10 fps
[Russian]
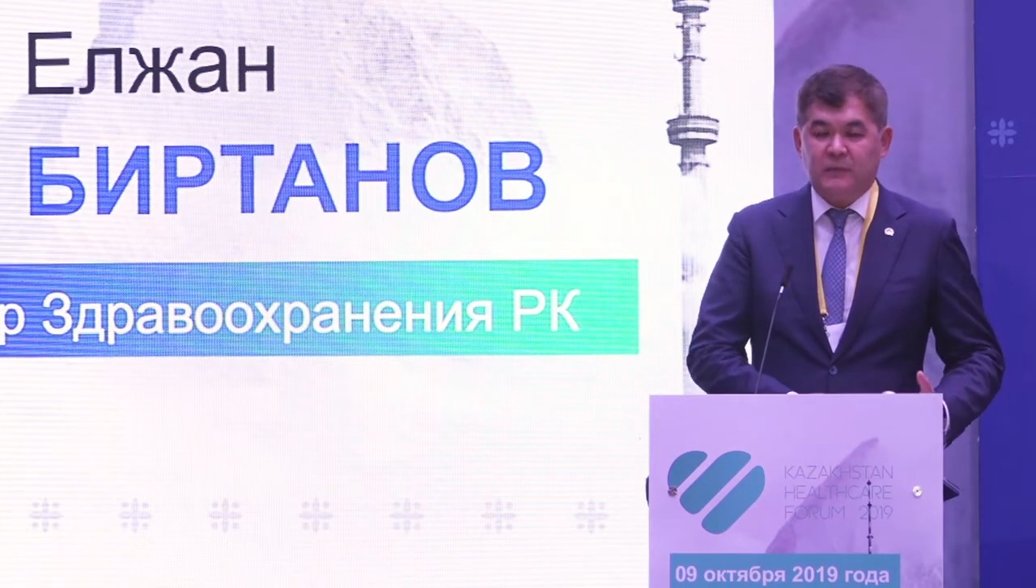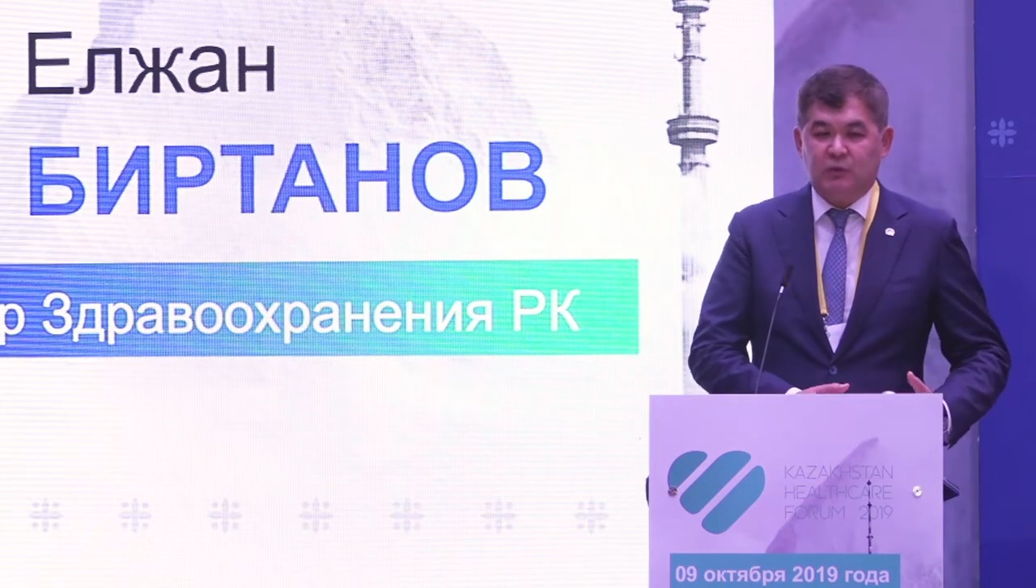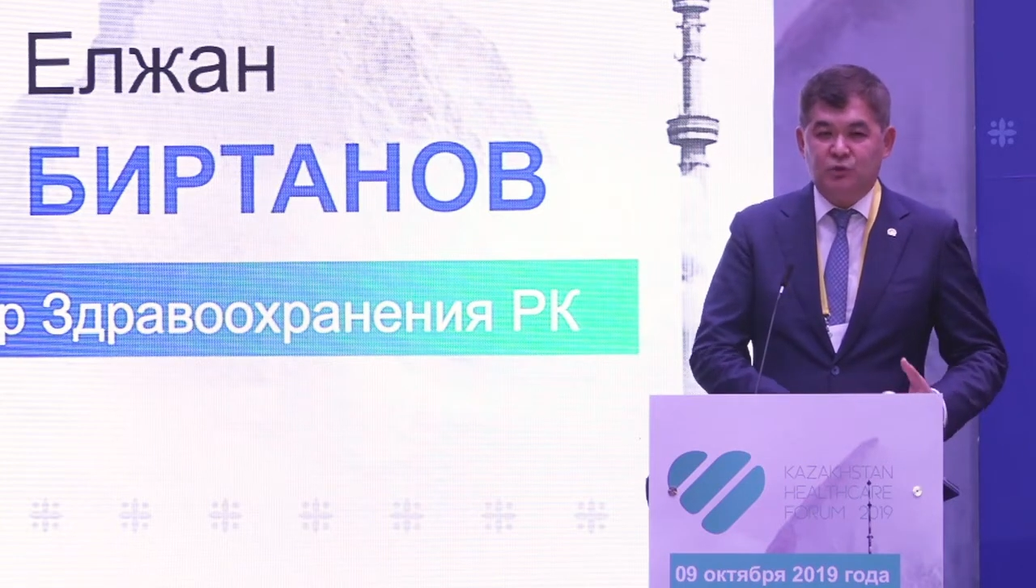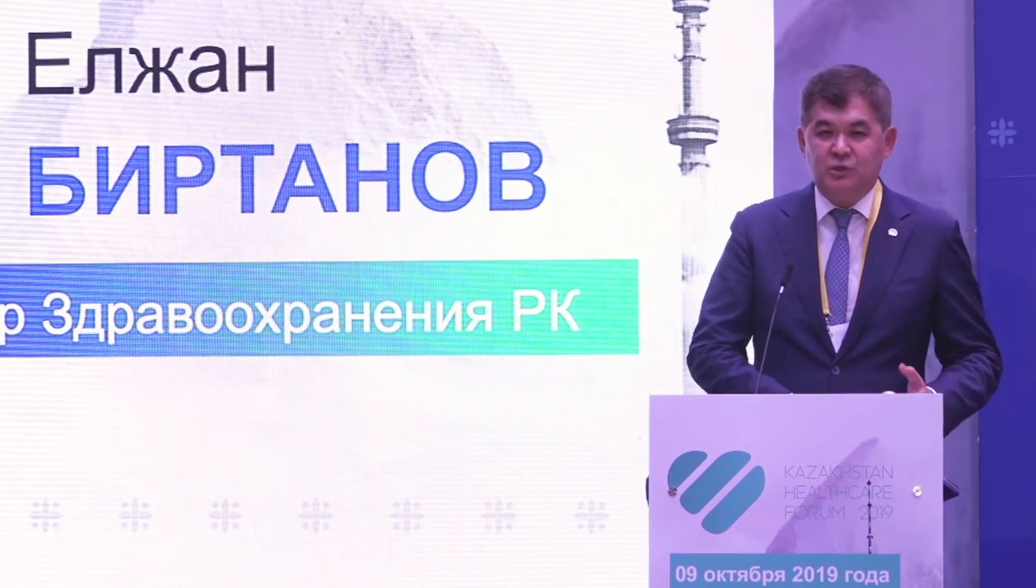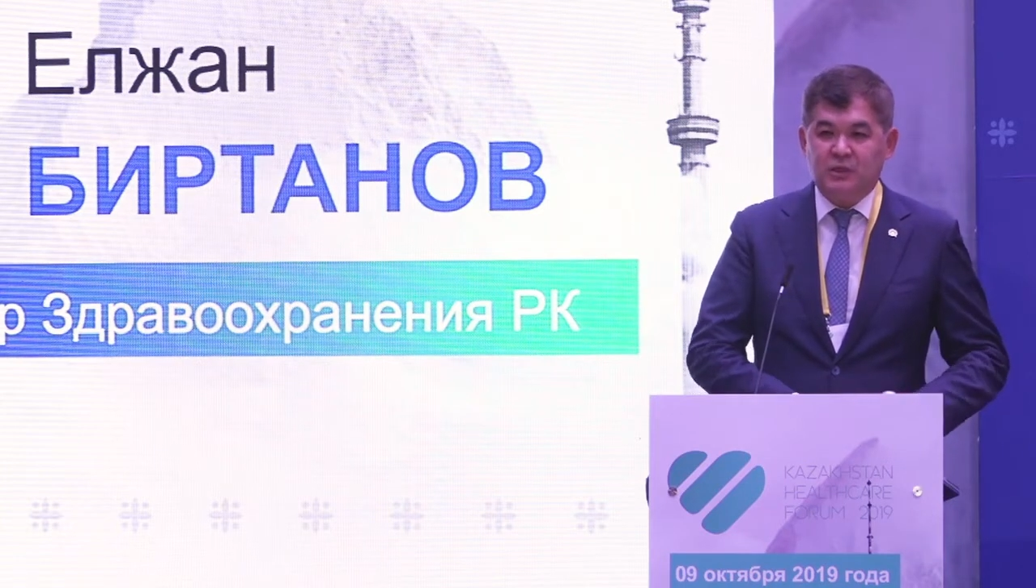
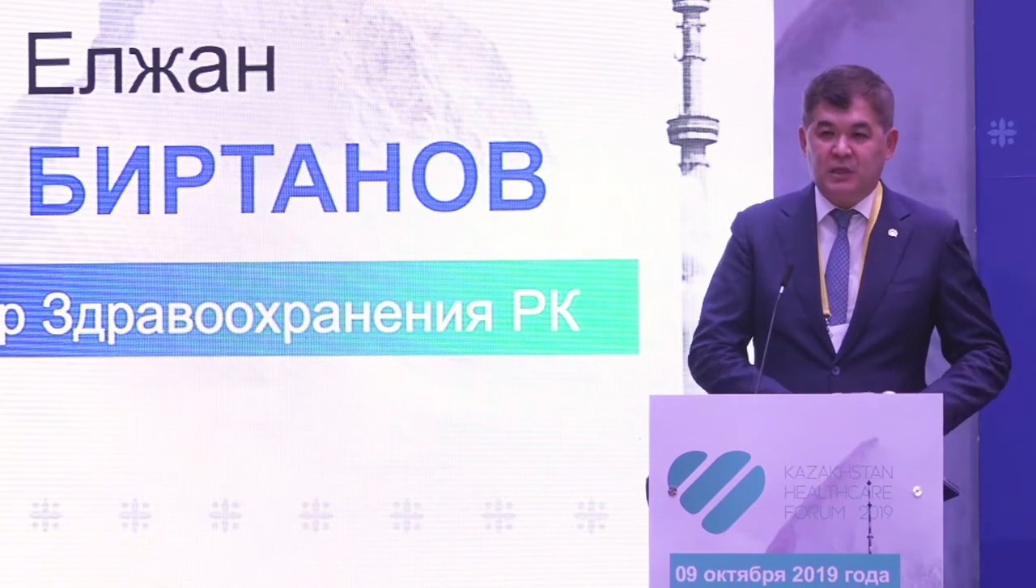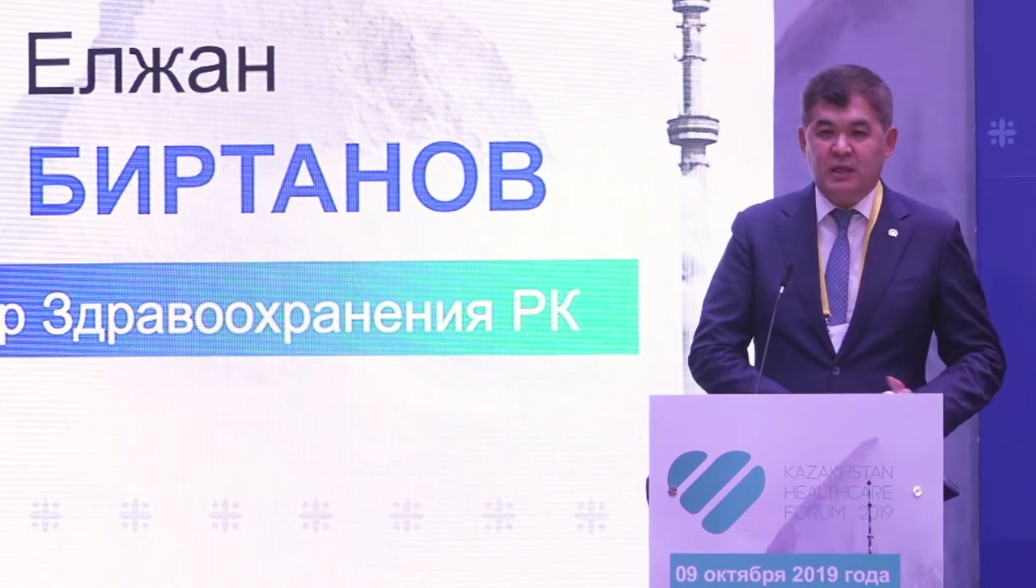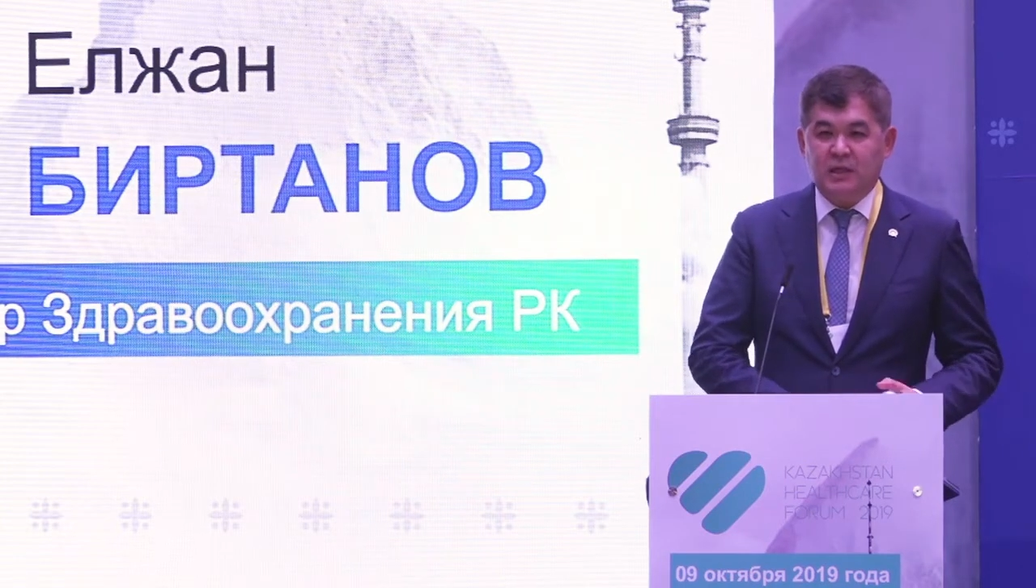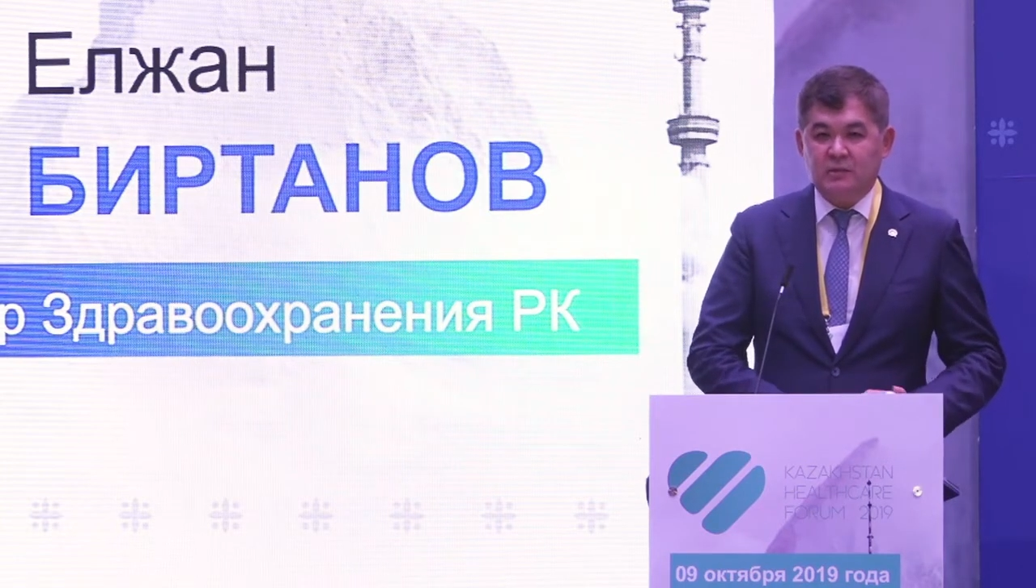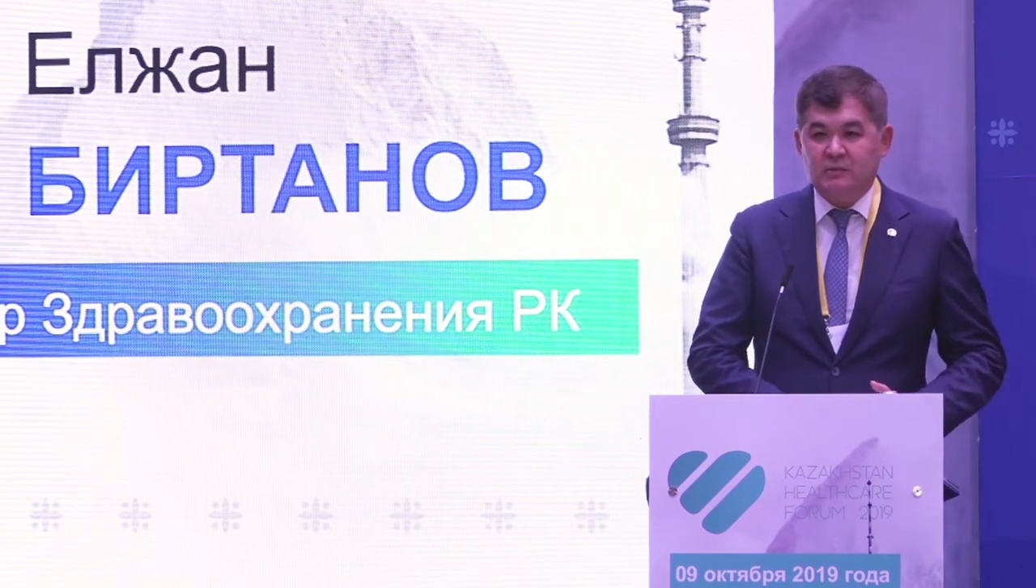очень
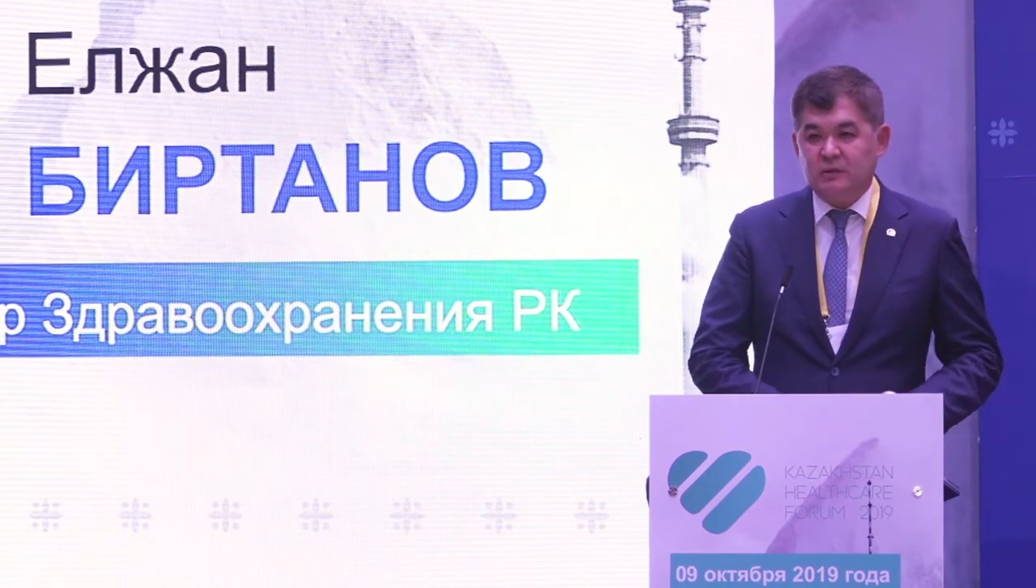такая